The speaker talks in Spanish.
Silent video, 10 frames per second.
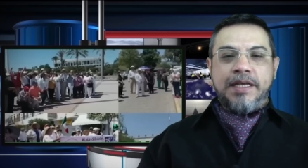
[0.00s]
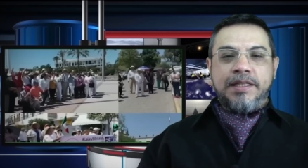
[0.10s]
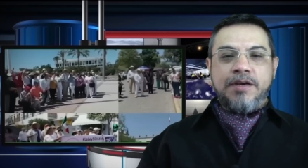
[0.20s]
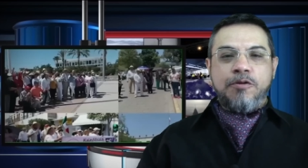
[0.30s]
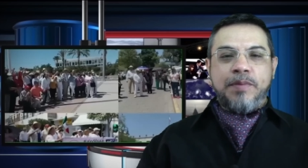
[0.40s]
que
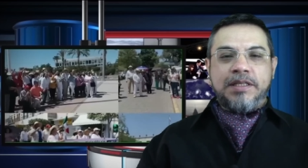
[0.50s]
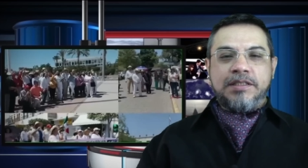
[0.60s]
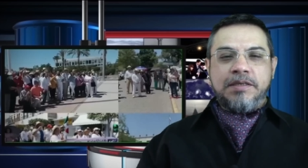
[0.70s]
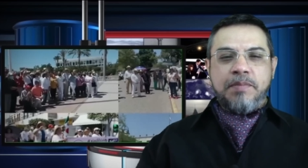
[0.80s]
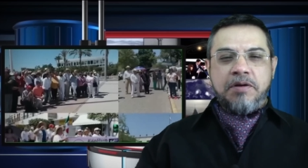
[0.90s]
tengo,
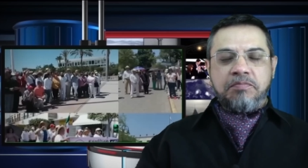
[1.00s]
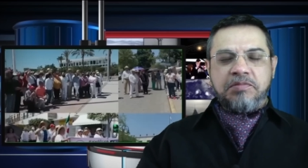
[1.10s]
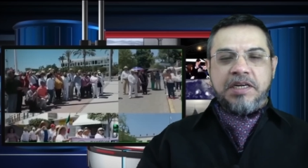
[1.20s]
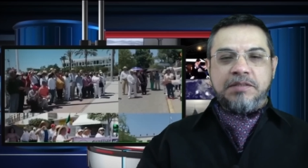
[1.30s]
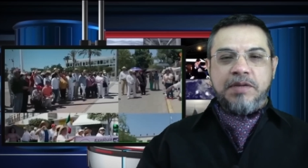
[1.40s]
participaron
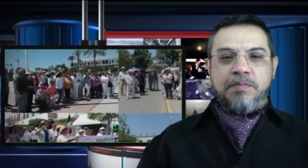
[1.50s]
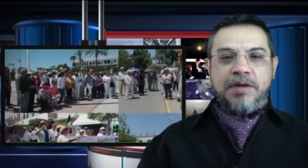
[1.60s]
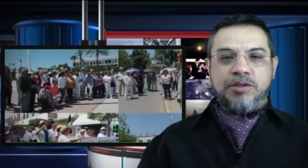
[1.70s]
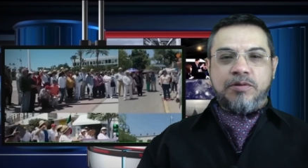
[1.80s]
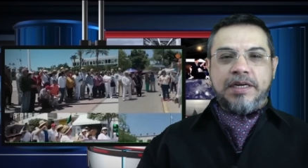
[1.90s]
3.000
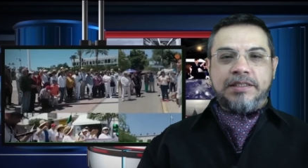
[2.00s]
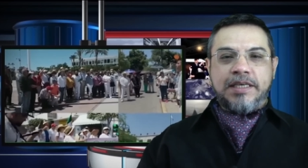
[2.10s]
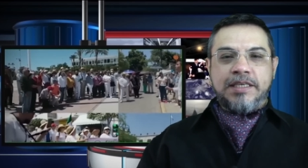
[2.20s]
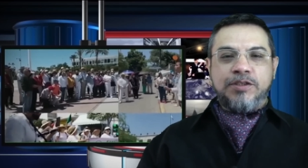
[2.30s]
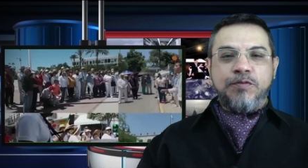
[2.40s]
personas.
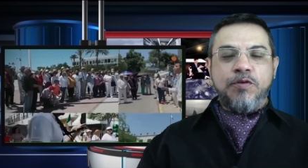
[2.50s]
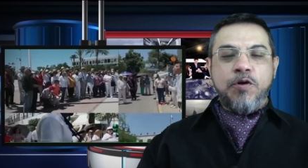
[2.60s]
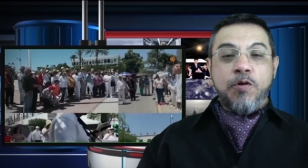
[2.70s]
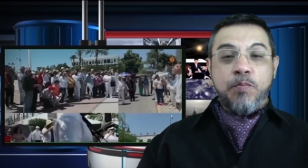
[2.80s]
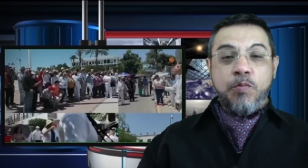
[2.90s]

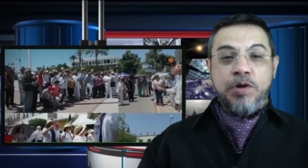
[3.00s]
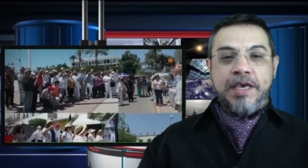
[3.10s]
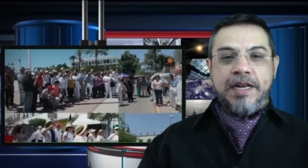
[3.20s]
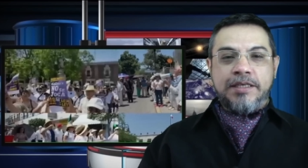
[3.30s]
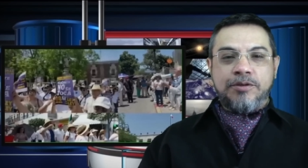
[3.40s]
Estuvo
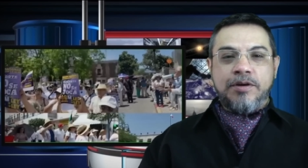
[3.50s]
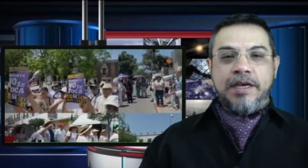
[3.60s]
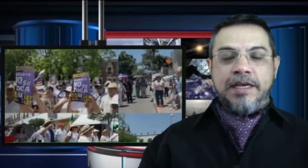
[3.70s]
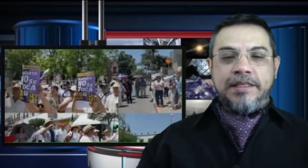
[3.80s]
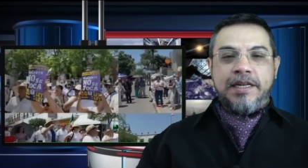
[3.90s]
muy erizo.
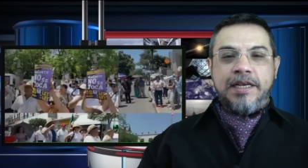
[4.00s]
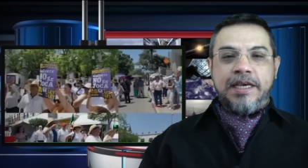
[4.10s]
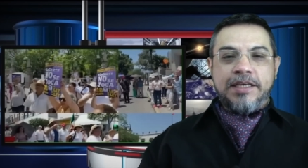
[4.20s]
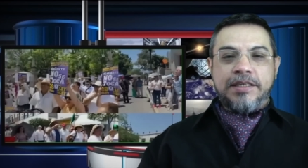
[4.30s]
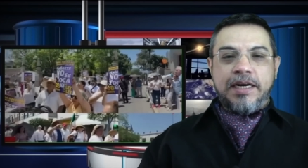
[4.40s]
Tienen
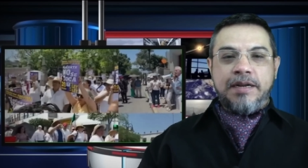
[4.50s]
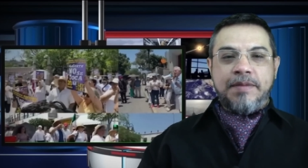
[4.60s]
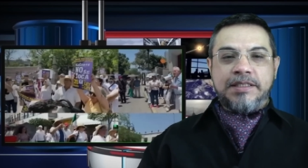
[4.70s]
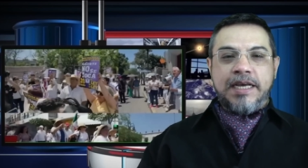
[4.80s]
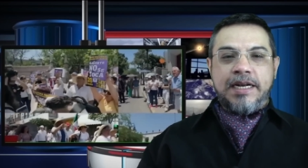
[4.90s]
que echarle
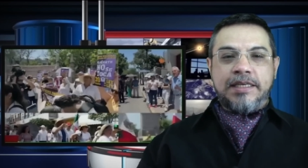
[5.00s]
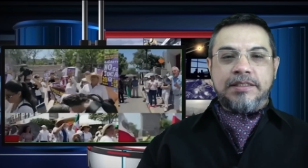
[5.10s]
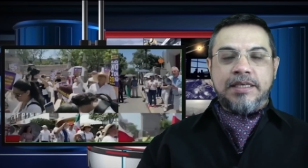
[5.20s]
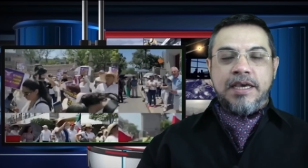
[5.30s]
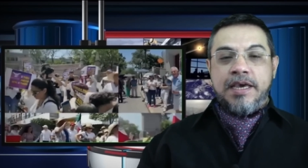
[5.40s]
más
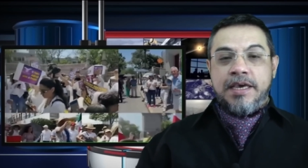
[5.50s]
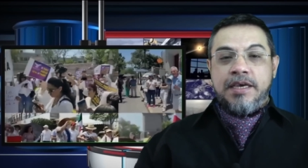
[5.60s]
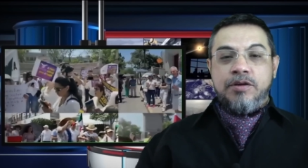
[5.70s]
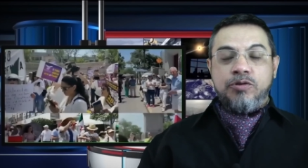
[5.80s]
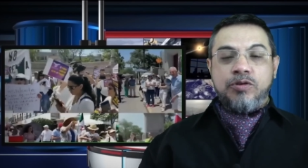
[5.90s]
ganas.
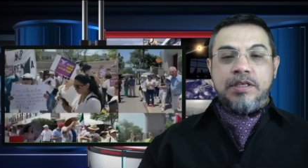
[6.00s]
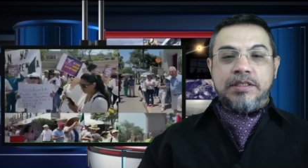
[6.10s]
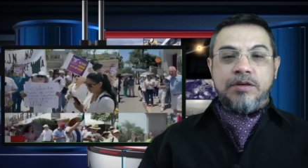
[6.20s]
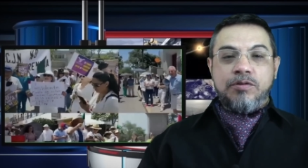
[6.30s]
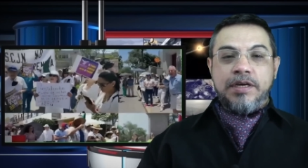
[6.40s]
Incluso
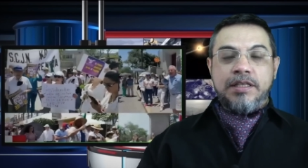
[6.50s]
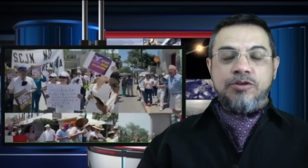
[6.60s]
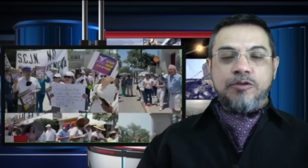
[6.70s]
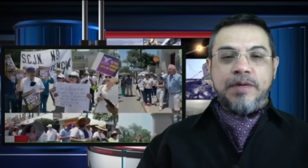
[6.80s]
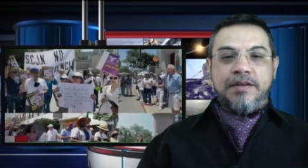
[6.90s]
destacó que
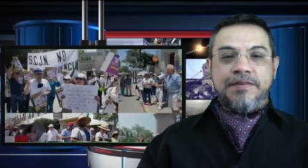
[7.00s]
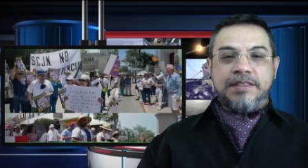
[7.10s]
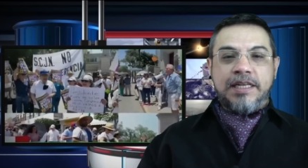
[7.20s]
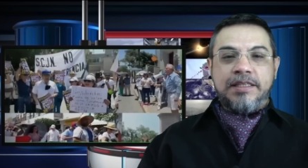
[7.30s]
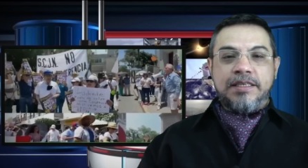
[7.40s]
dichos
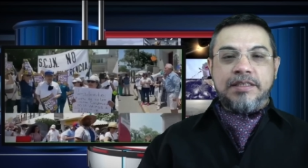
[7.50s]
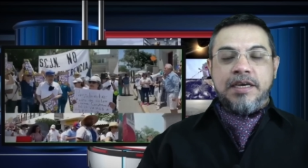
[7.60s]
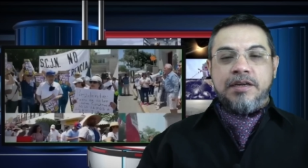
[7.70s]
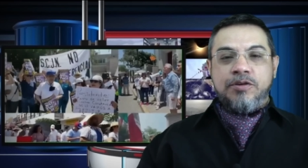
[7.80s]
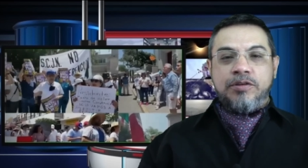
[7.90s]
manifestantes
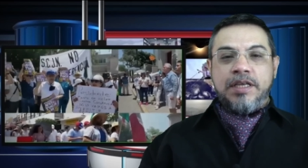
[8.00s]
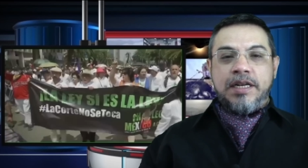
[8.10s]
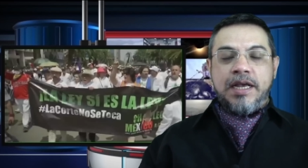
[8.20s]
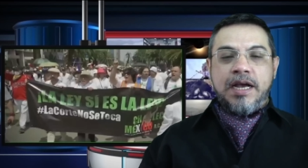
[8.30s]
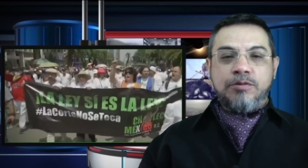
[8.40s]
no
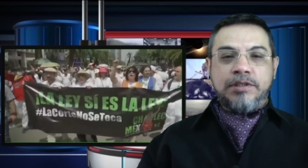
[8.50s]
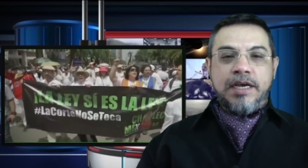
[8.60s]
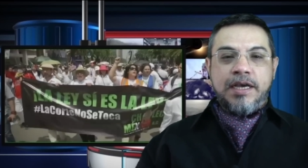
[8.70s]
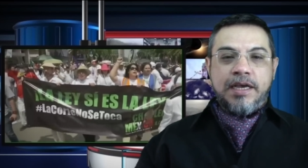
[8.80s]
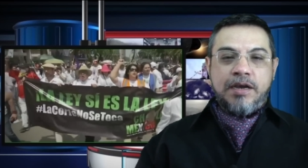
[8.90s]
tienen
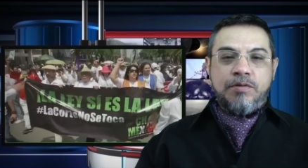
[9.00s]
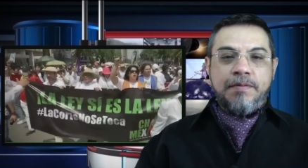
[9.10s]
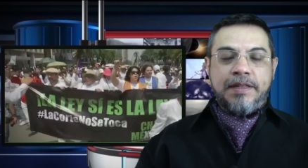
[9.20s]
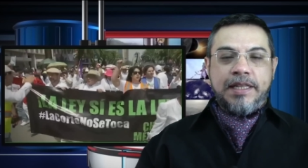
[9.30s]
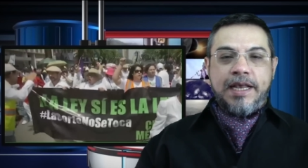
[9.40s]
causa, que no
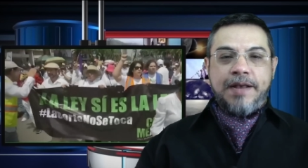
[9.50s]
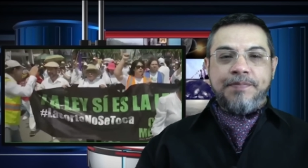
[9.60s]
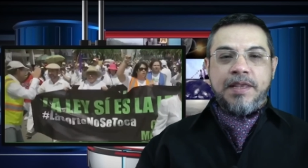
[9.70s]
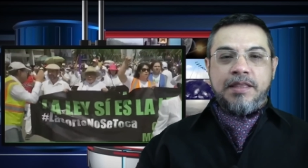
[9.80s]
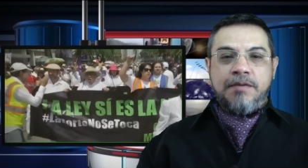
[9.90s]
hay bandera
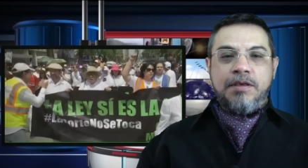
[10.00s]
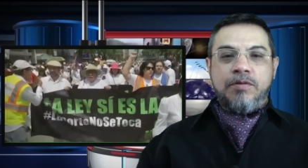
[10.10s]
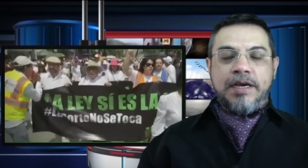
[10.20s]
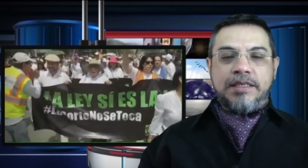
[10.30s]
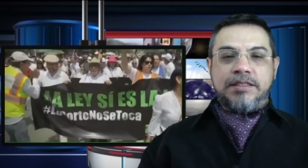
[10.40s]

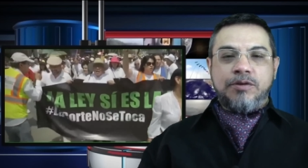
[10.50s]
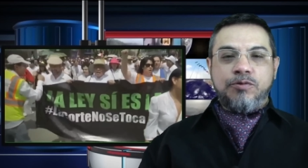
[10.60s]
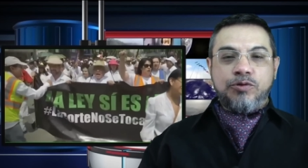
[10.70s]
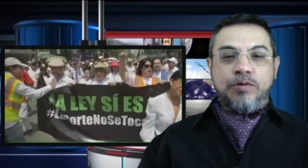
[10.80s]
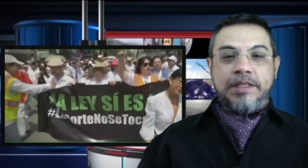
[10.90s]
debido a que,
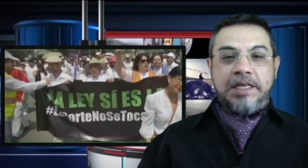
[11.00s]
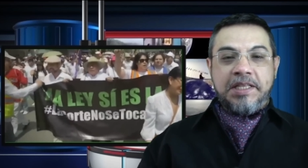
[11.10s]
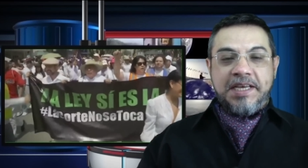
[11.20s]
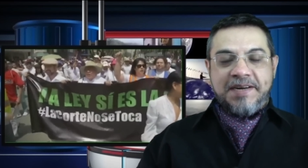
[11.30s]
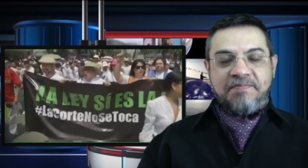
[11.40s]
según su
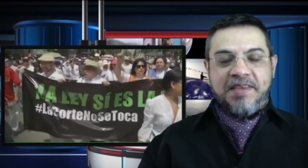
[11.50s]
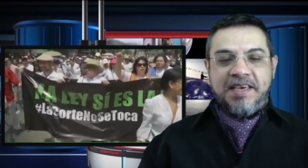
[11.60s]
entender,